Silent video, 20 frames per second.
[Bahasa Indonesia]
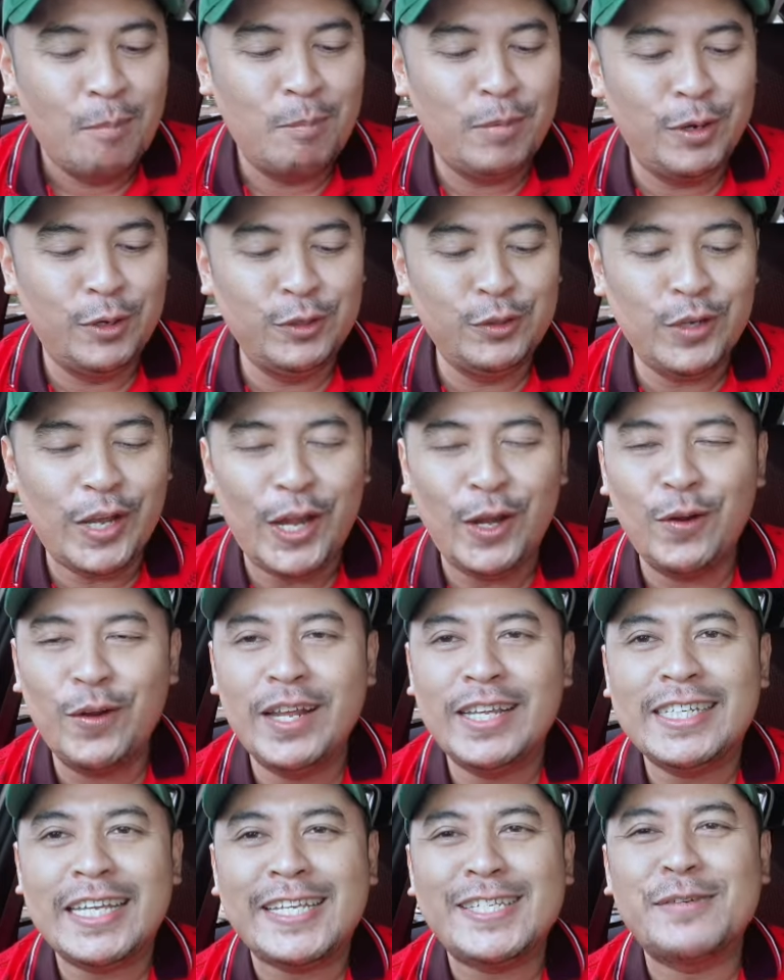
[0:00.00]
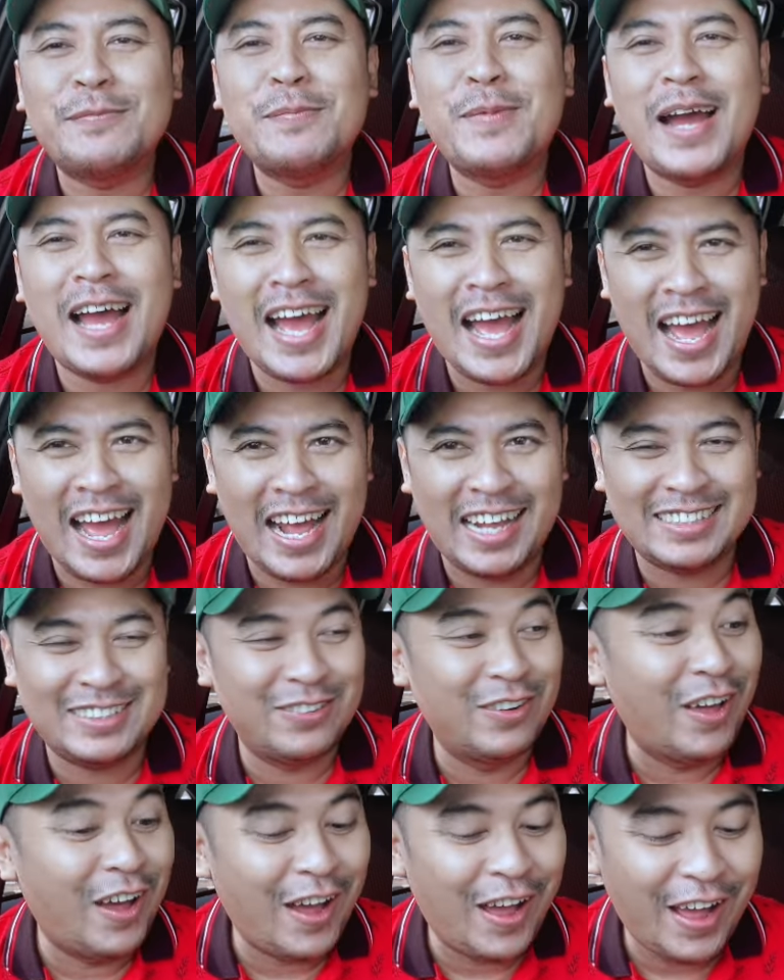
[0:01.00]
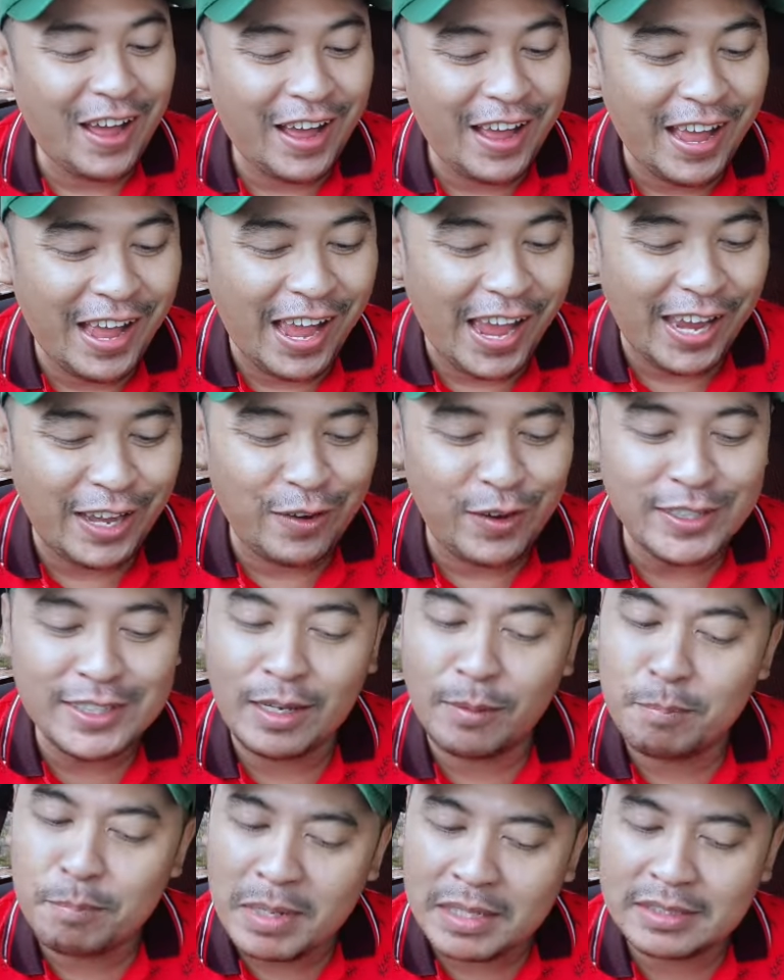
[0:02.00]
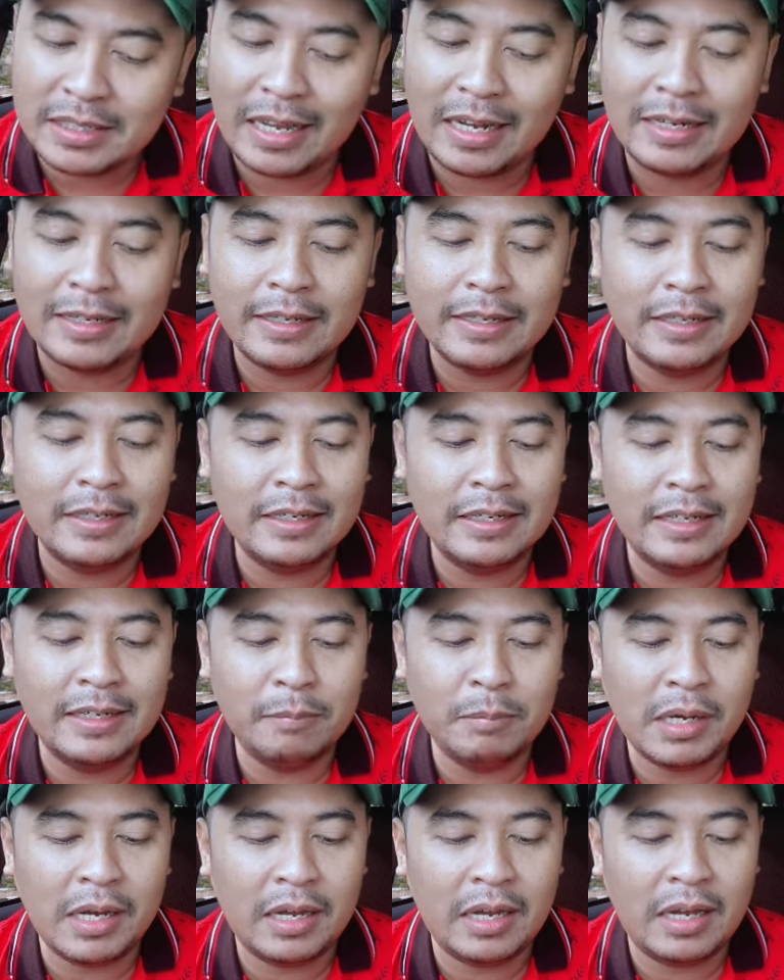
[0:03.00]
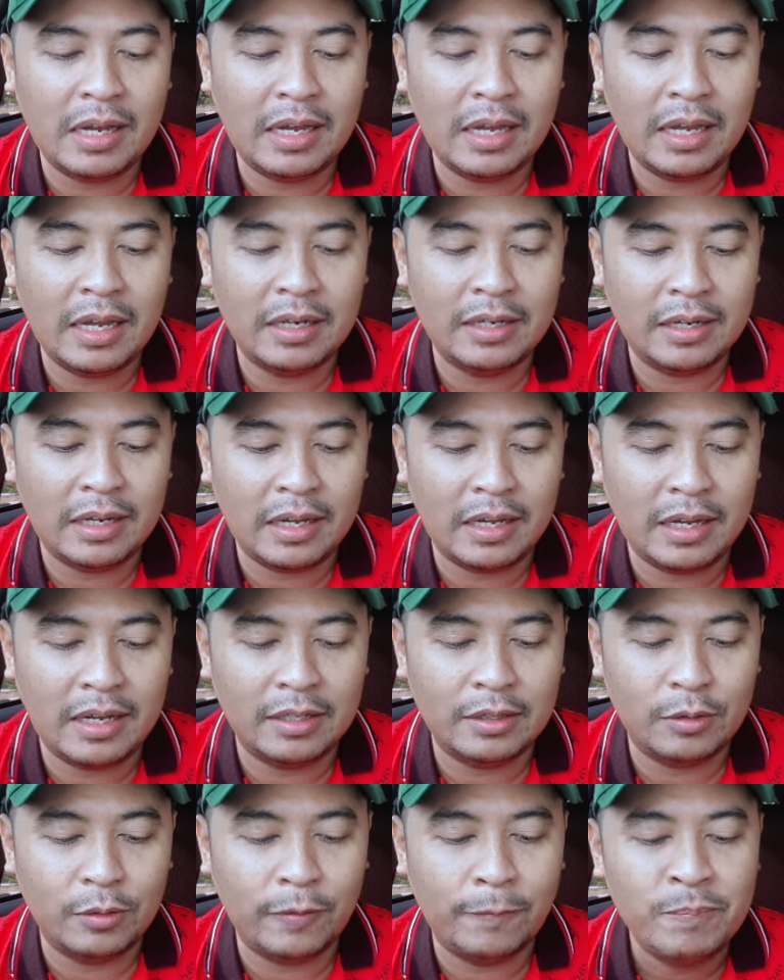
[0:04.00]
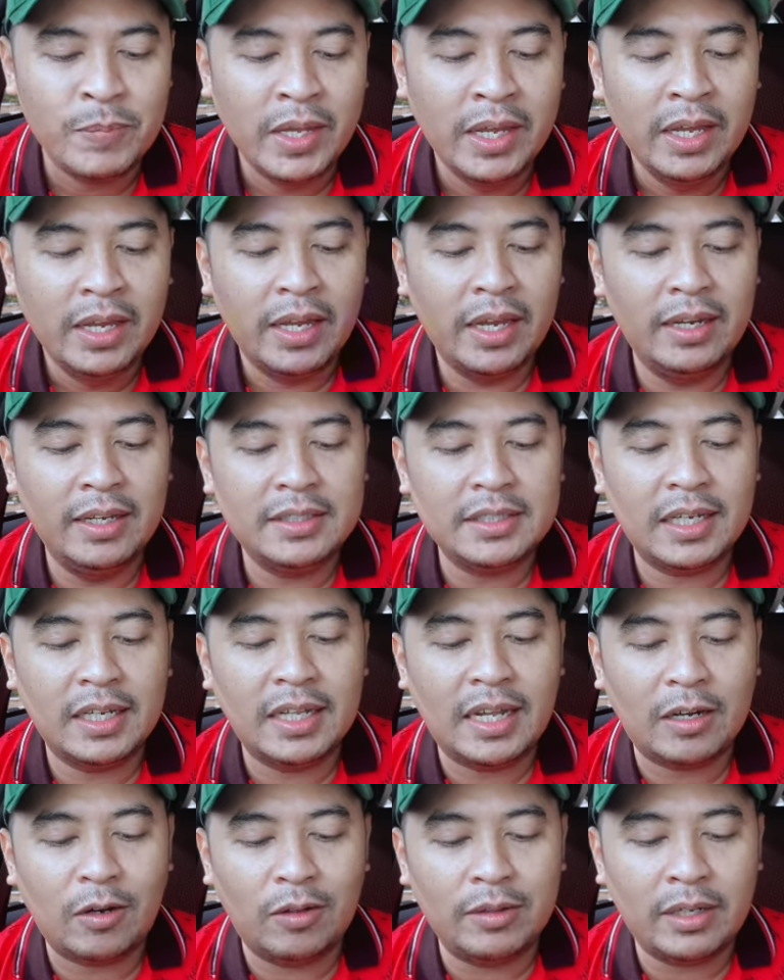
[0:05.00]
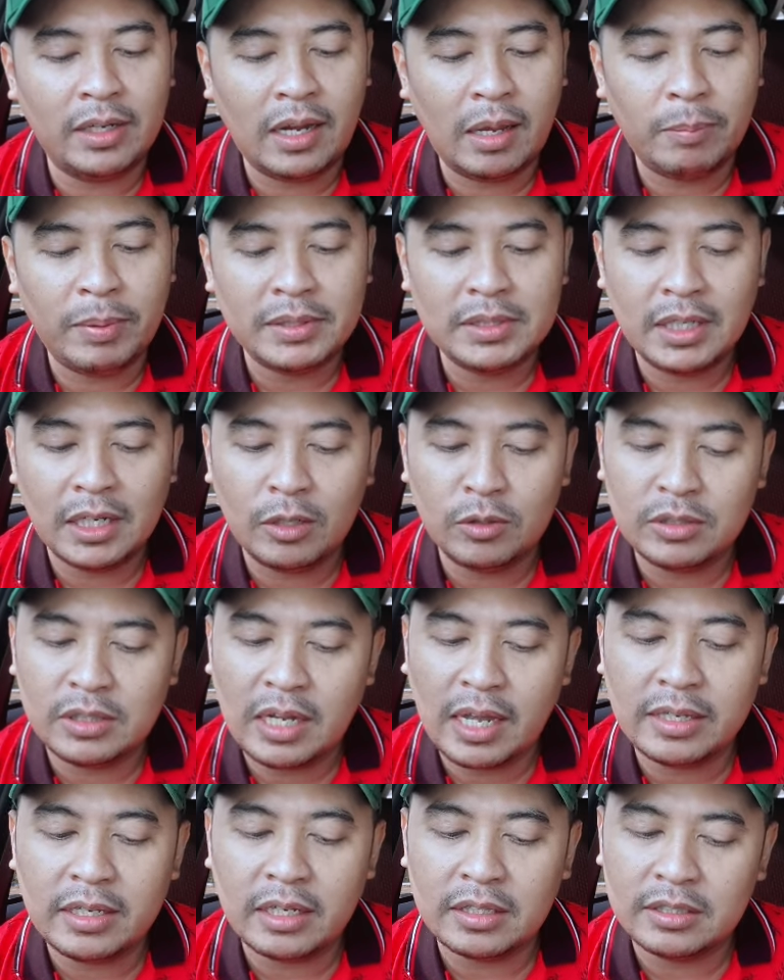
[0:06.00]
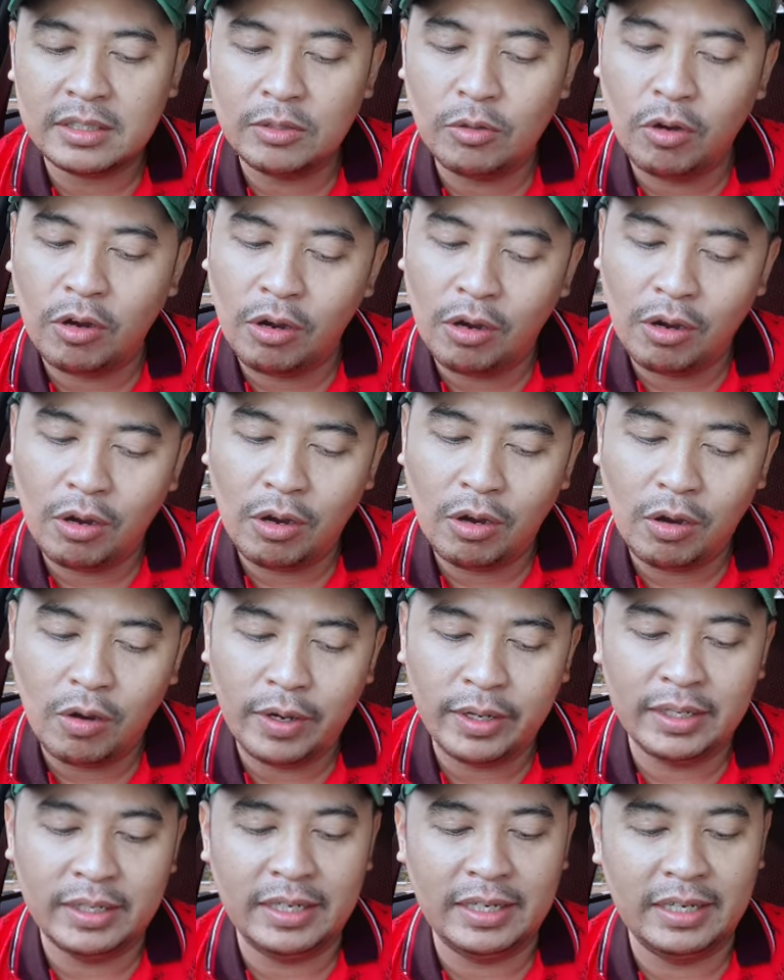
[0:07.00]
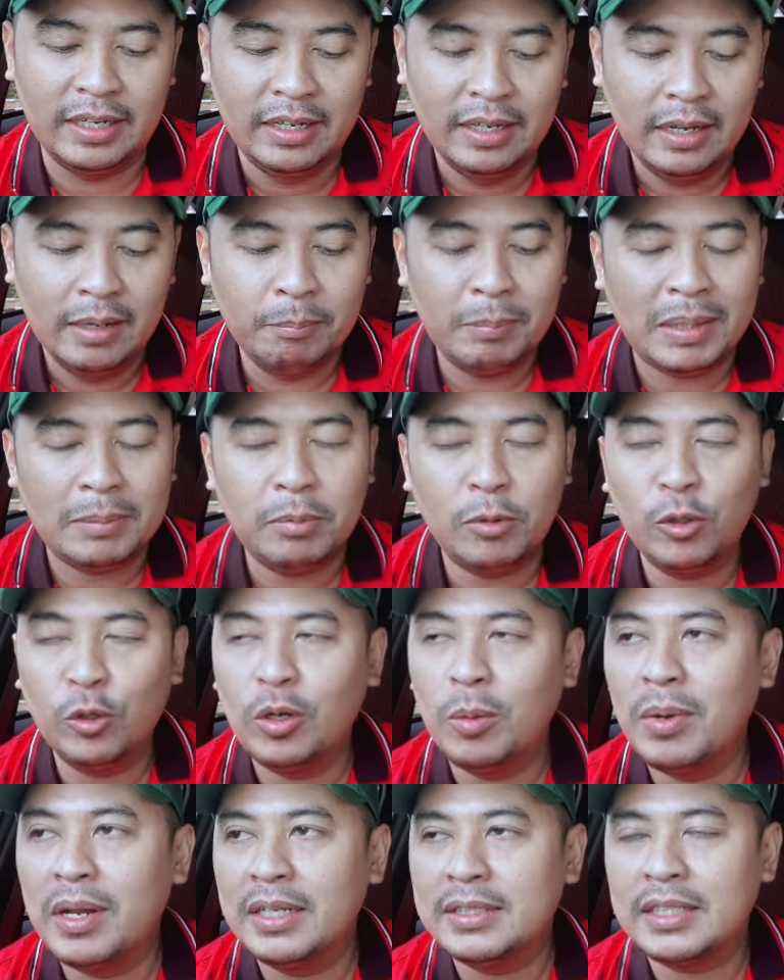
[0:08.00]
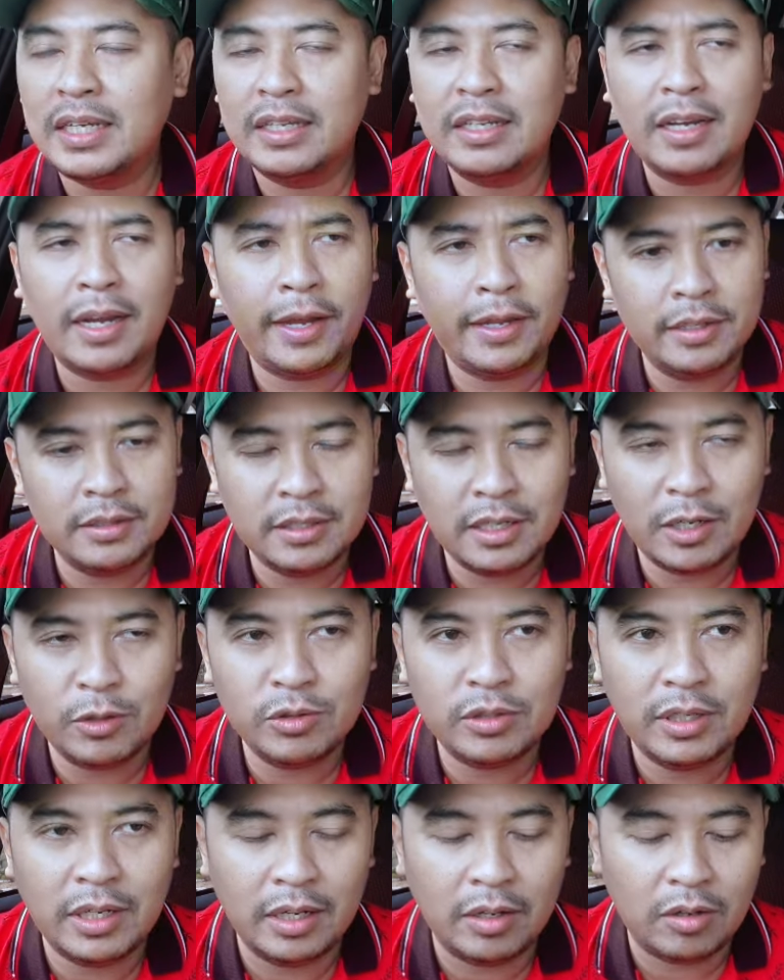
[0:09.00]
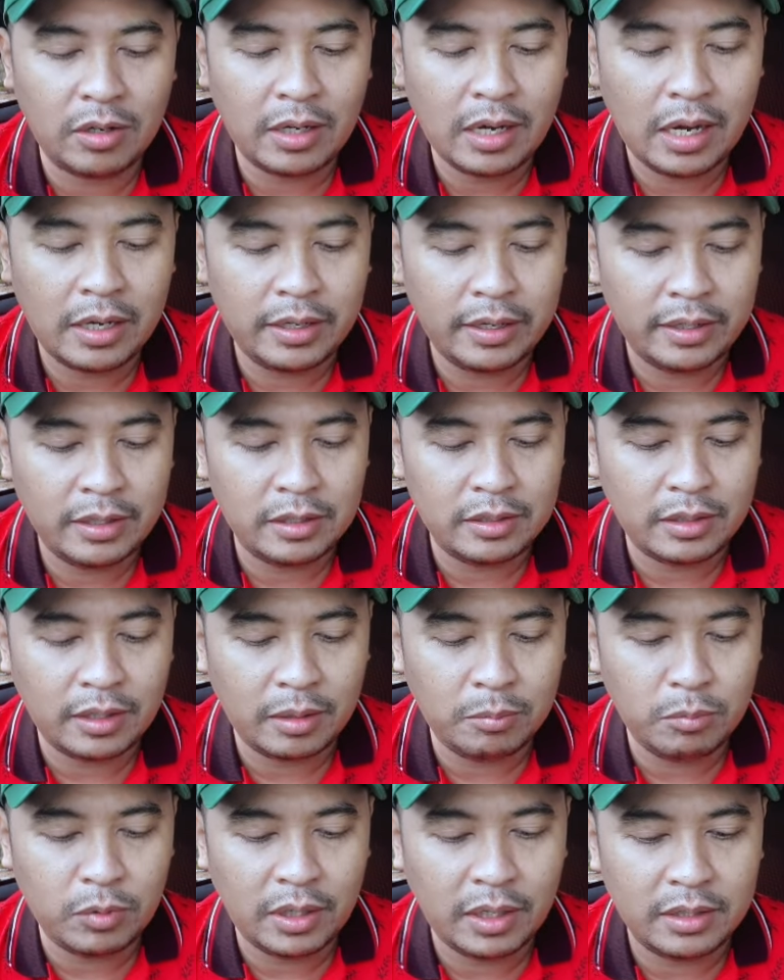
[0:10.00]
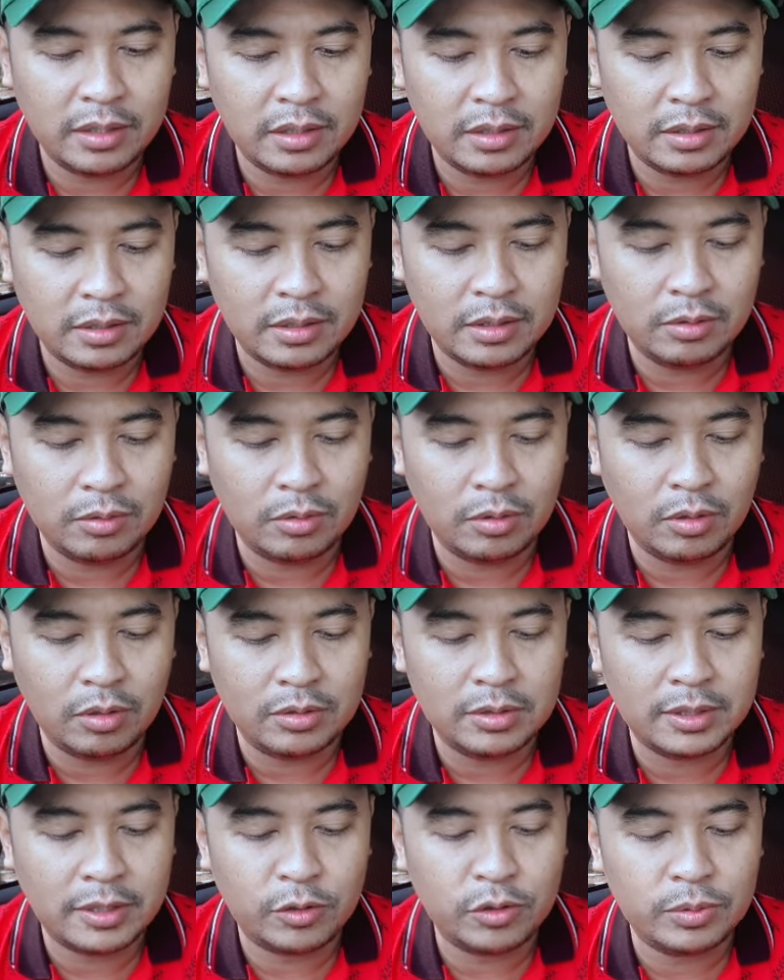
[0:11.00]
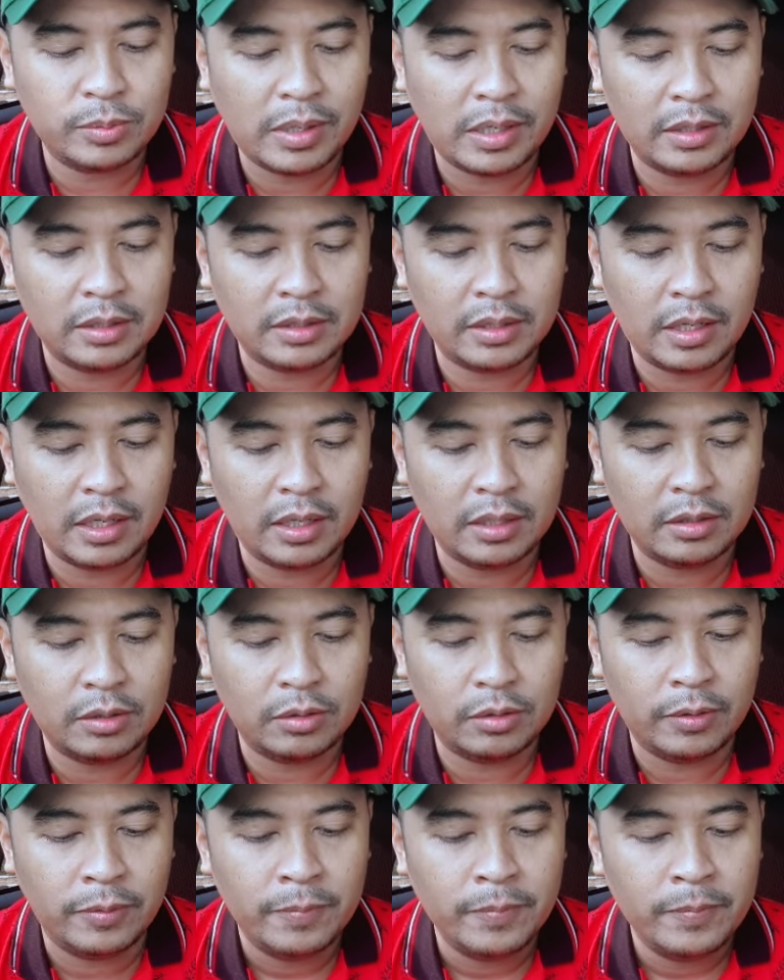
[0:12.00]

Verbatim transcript: menuju Indonesia cemas loh Indonesia emas kali bang ya tuh iya. ini sekedar konten apa serius nanya si woi nih 42 iya. balasannya kayaknya serius deh orang adiknya kayak mukanya itu kok serius banget ya Jadi tuh ini